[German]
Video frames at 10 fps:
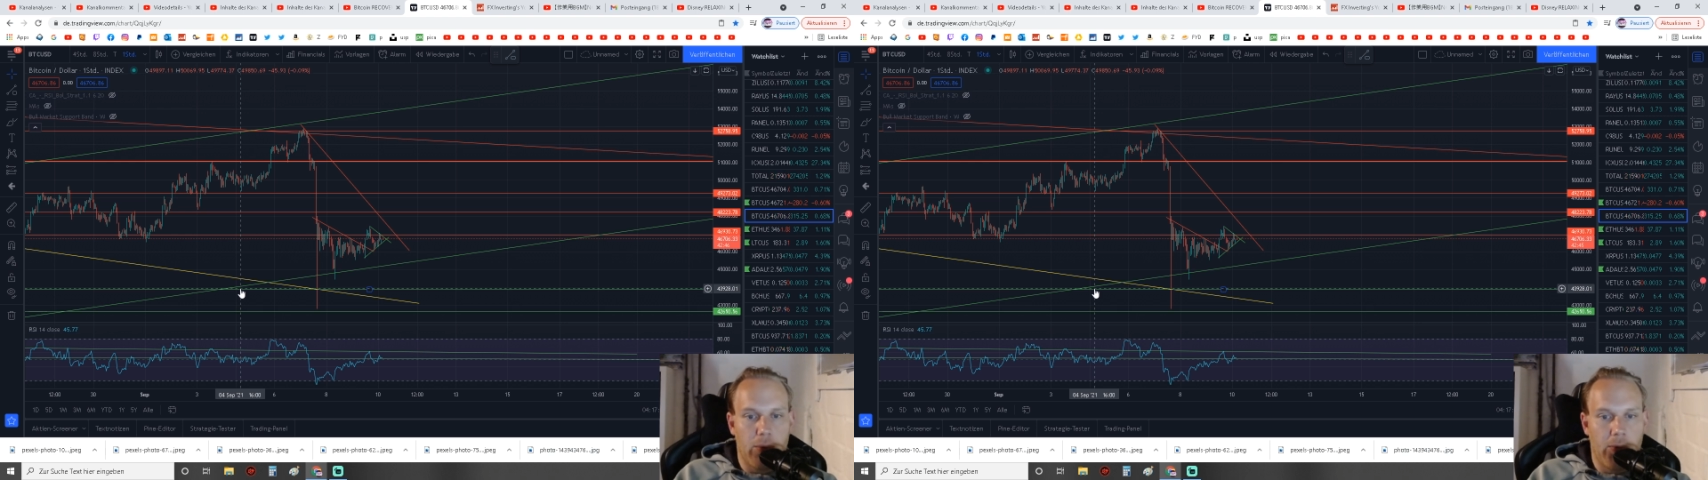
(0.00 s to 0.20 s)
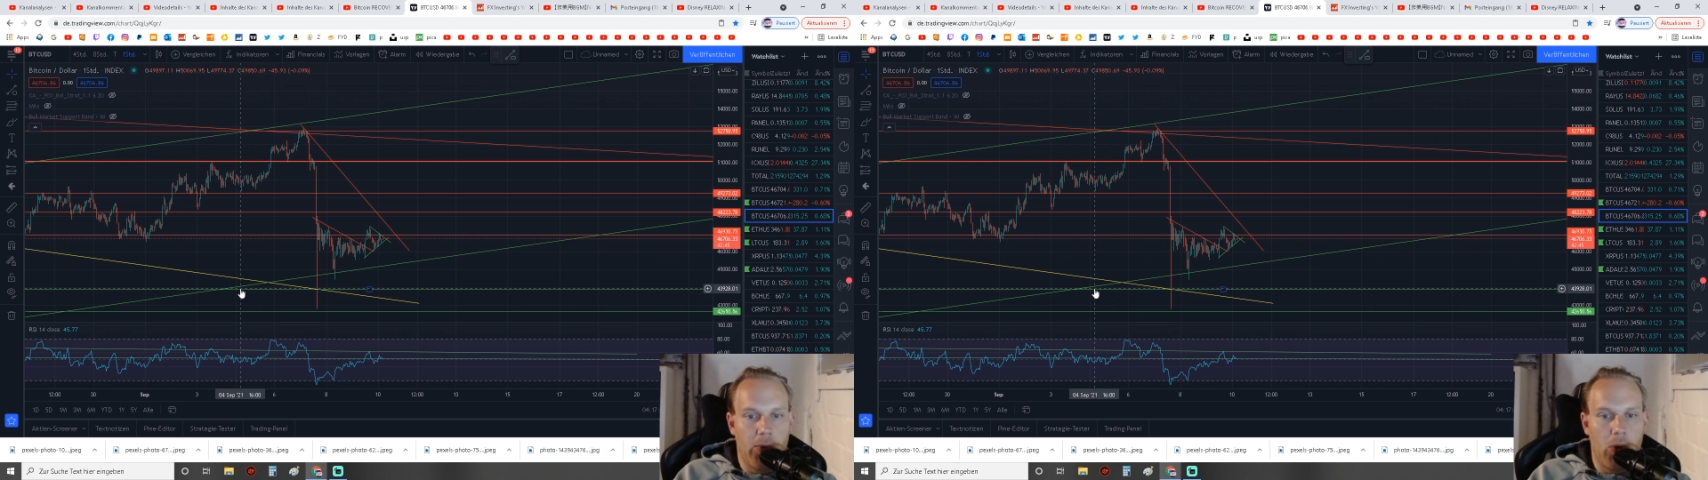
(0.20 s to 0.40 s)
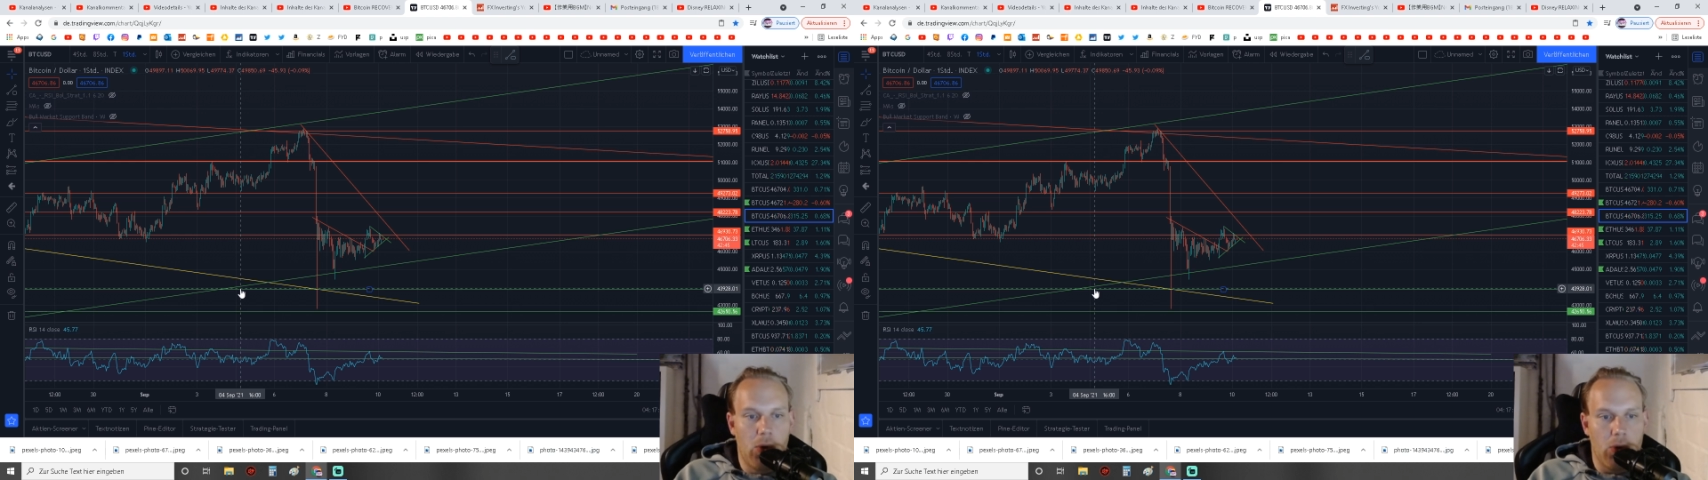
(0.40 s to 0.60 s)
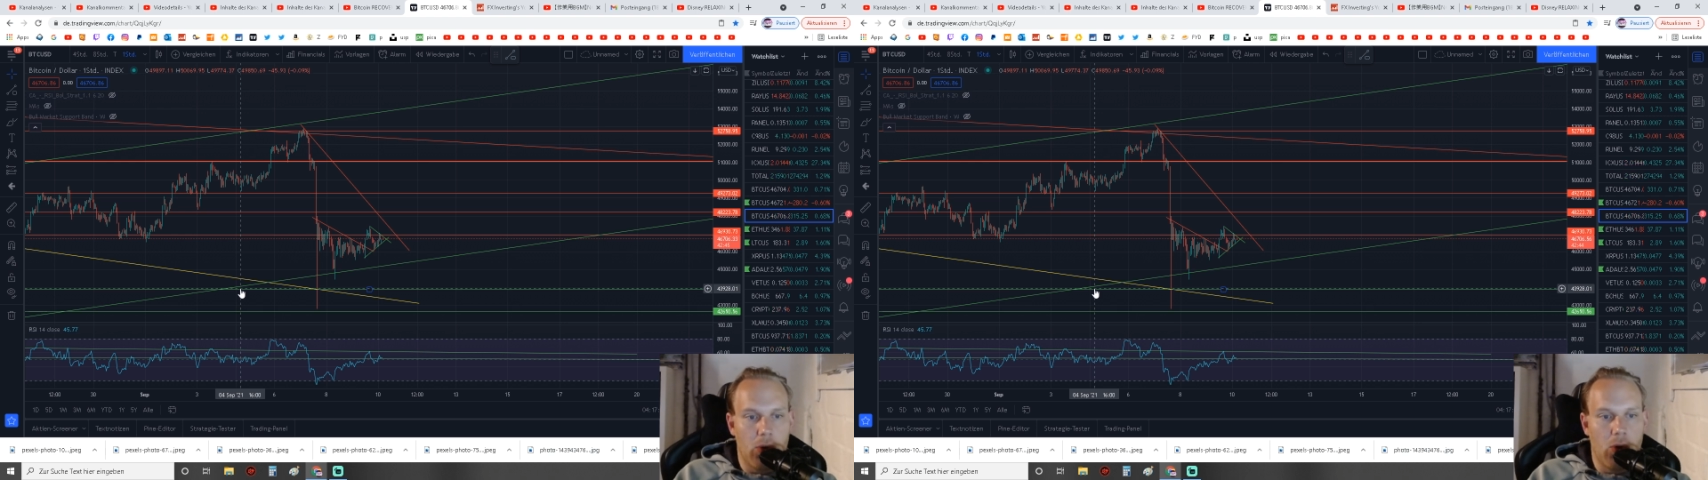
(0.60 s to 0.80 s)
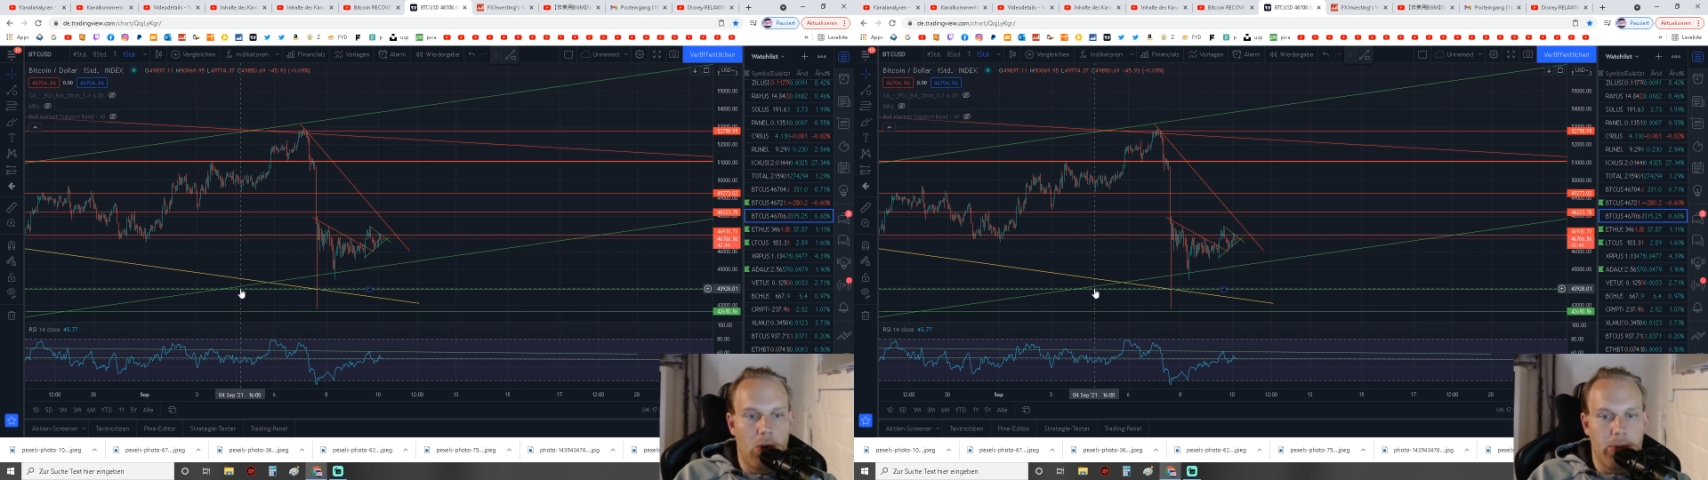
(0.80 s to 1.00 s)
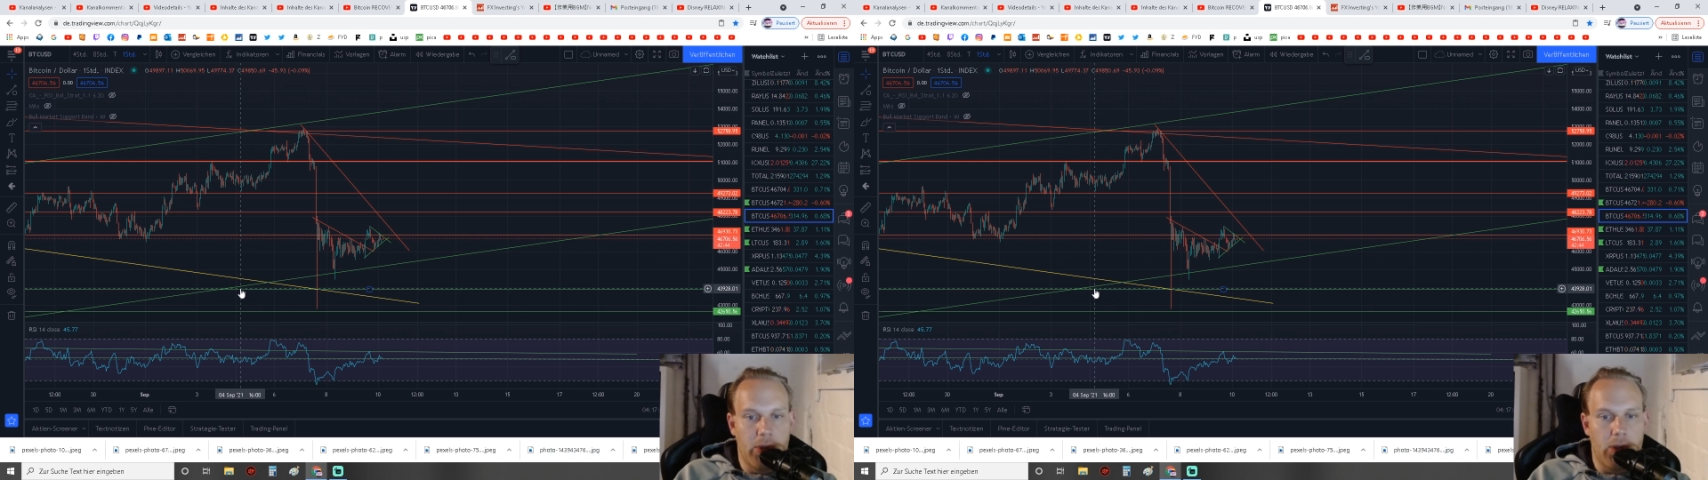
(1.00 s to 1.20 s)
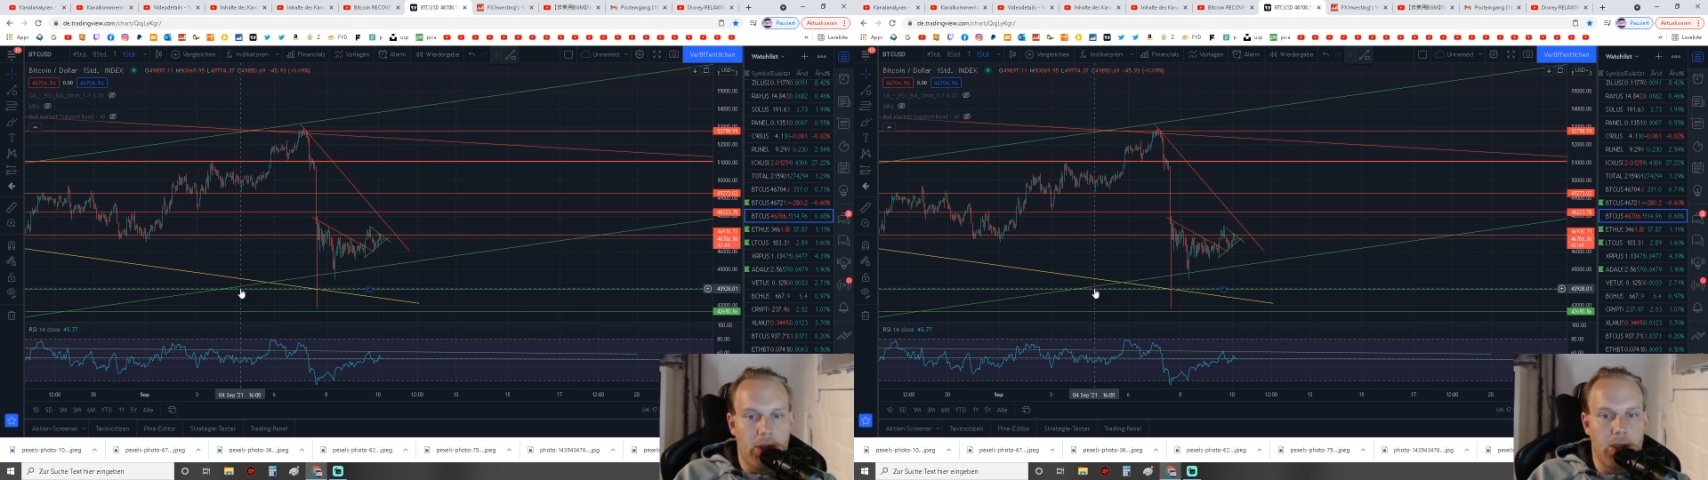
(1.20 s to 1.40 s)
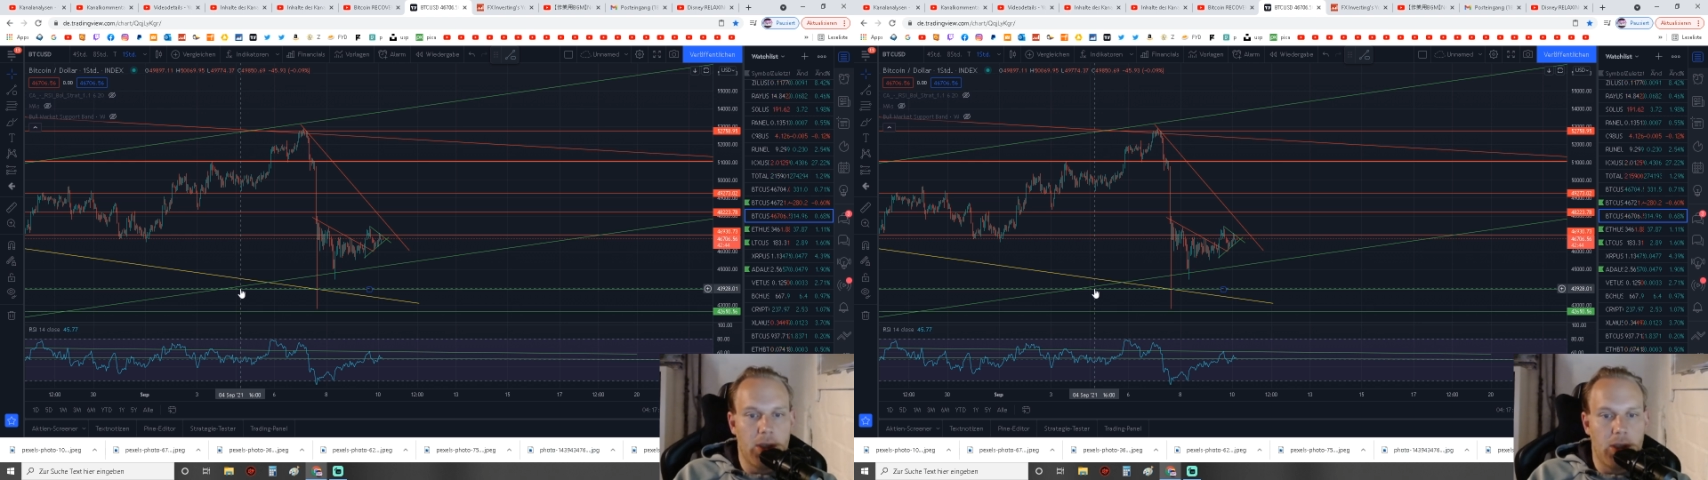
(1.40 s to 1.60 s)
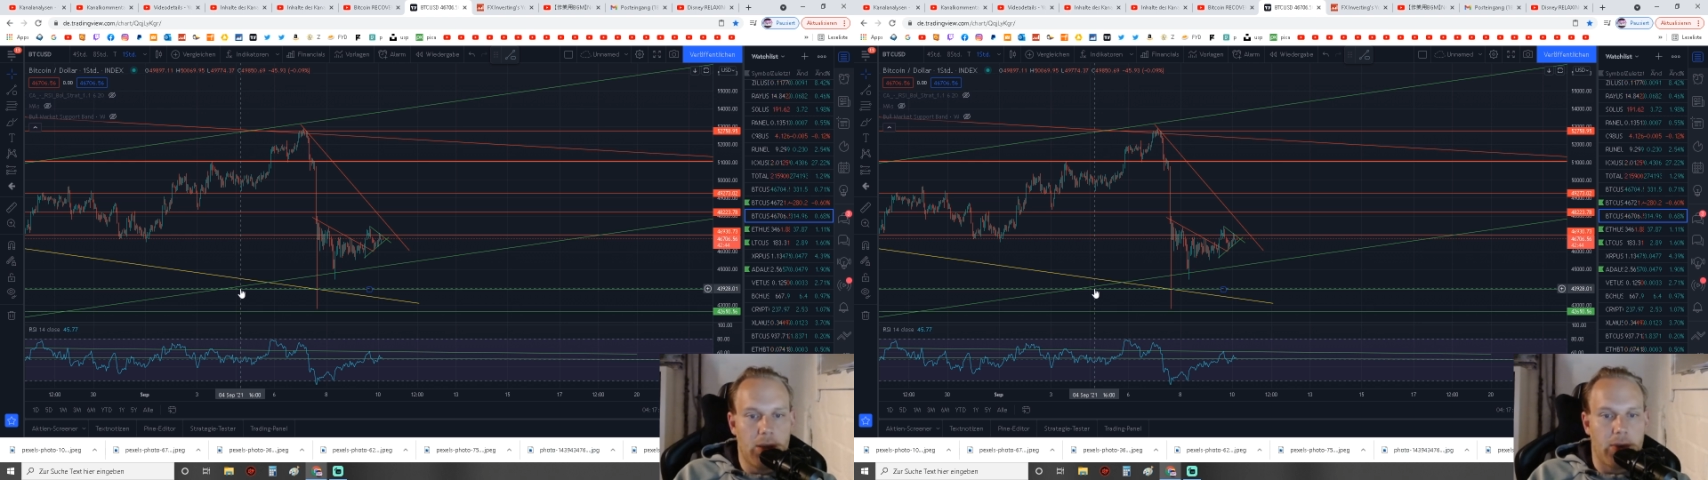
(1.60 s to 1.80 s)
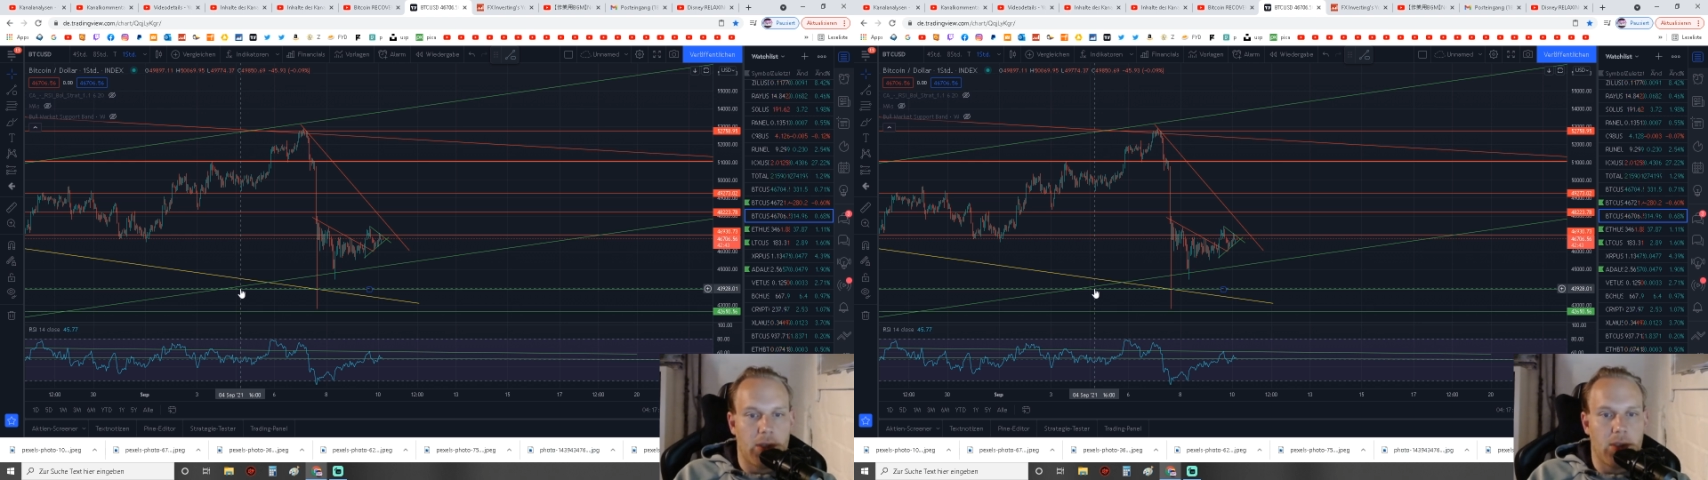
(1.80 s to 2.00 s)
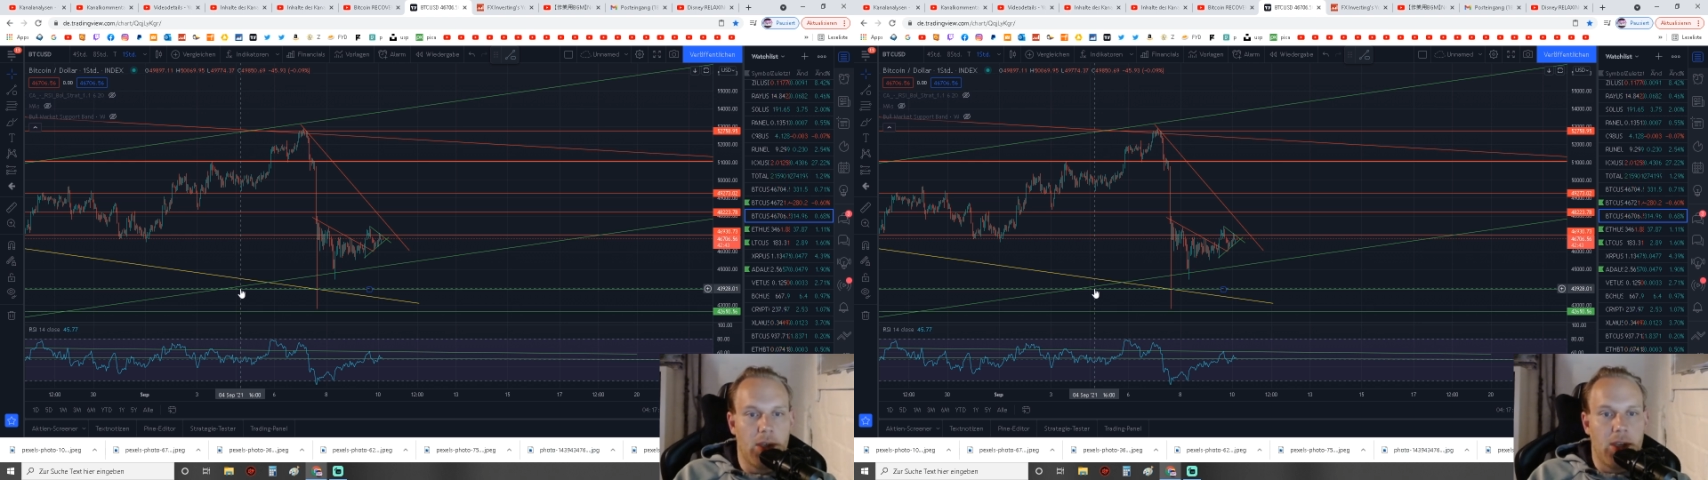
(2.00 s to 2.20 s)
vollkommen irrelevant.